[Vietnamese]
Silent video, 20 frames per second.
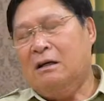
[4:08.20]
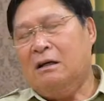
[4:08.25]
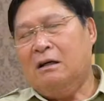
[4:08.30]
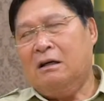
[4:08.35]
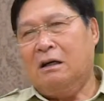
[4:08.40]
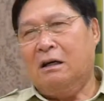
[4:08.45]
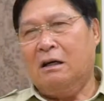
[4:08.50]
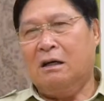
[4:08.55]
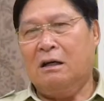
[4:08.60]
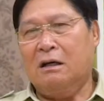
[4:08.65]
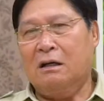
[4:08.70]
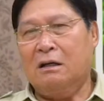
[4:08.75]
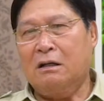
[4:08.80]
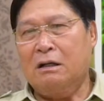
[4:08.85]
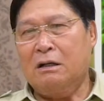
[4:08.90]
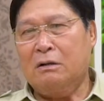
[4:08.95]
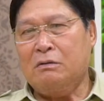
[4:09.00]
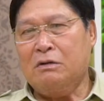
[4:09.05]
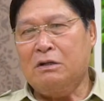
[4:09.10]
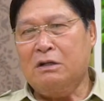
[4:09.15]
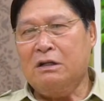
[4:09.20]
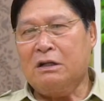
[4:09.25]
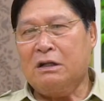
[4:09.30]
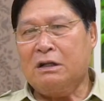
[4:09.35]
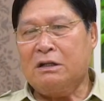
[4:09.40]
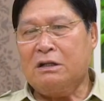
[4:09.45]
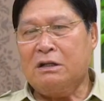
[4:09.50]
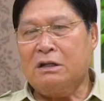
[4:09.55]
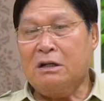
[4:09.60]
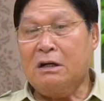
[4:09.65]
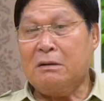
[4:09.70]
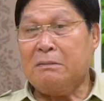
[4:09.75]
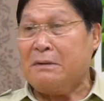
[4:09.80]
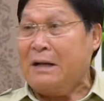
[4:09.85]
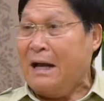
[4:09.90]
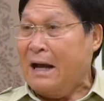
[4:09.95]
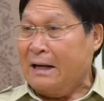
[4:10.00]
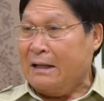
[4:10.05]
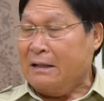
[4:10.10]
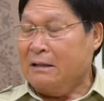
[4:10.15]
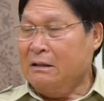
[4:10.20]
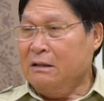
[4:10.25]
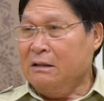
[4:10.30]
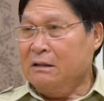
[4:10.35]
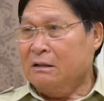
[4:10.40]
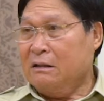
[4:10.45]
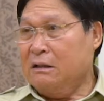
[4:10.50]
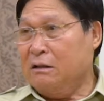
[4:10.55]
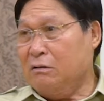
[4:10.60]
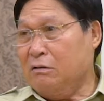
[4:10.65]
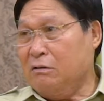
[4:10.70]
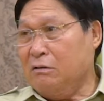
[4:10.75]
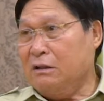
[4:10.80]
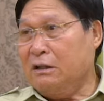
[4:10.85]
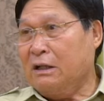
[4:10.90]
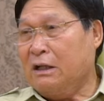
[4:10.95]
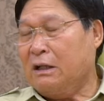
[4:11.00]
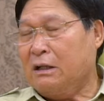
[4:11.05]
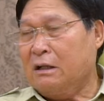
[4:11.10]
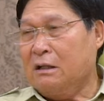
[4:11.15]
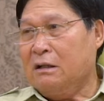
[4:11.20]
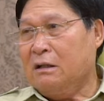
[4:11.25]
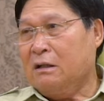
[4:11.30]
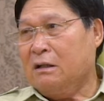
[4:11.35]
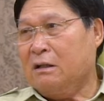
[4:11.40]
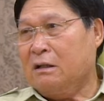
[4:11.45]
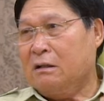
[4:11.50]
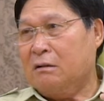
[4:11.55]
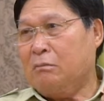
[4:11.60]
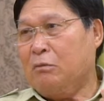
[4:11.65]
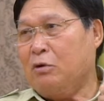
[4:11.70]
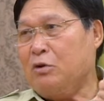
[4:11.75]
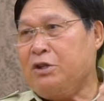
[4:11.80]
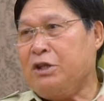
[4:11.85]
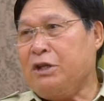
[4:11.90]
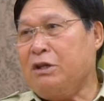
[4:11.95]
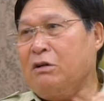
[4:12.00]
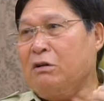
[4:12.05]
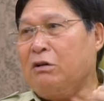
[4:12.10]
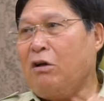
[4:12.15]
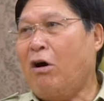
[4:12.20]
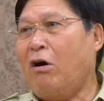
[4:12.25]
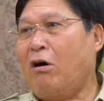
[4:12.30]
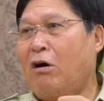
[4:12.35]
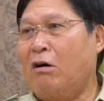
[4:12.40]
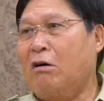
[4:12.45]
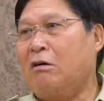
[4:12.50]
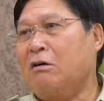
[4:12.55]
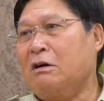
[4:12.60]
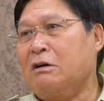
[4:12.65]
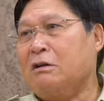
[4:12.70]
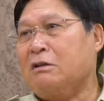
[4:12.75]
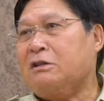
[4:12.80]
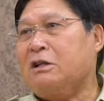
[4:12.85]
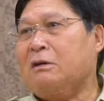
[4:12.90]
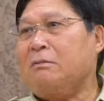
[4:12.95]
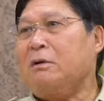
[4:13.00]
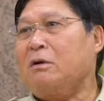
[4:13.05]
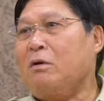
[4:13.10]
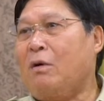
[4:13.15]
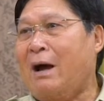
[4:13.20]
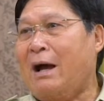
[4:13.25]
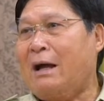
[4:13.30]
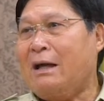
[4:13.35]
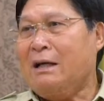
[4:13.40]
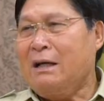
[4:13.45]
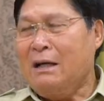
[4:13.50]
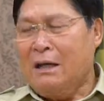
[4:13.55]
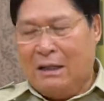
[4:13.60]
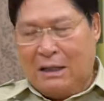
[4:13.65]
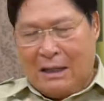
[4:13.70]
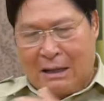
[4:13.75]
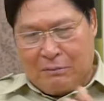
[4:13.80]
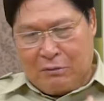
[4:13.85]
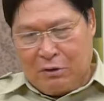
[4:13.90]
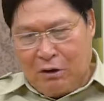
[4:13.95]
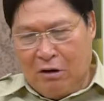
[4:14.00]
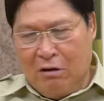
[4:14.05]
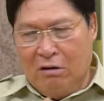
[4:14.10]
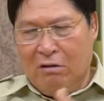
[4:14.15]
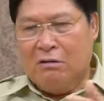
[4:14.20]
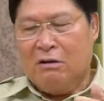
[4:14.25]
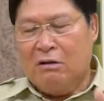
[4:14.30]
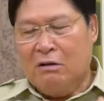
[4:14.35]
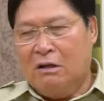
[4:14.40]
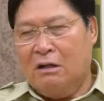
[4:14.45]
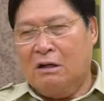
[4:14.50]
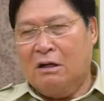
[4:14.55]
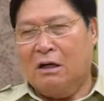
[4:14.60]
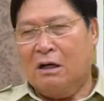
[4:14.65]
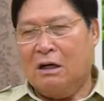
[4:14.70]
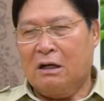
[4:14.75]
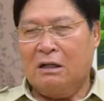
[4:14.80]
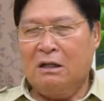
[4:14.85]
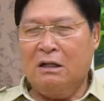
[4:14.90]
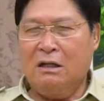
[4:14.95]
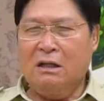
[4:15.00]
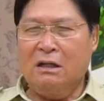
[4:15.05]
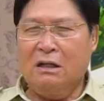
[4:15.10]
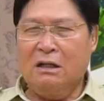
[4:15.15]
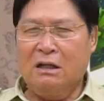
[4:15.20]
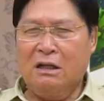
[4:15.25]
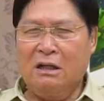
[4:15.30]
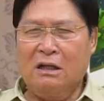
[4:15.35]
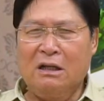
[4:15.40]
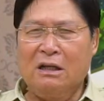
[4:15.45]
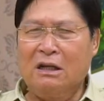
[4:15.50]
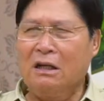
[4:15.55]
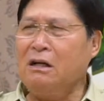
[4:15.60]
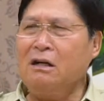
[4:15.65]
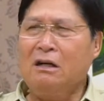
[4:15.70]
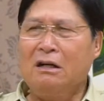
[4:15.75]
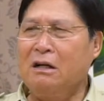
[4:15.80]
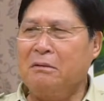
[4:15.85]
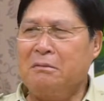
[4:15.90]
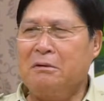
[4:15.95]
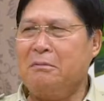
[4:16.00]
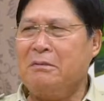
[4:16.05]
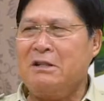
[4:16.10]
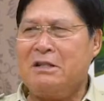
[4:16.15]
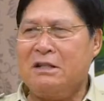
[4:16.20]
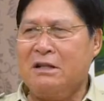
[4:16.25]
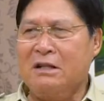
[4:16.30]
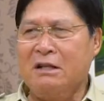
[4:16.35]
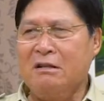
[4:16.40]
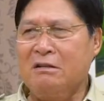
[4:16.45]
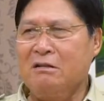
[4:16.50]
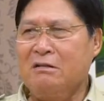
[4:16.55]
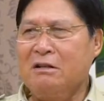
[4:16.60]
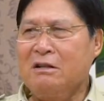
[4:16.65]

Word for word: à, nếu như những cái trường hợp nặng thì nó có thể Ờ, búi trĩ nó thò ra bên ngoài làm cho à, cái cái cái cái người mà bị trĩ nó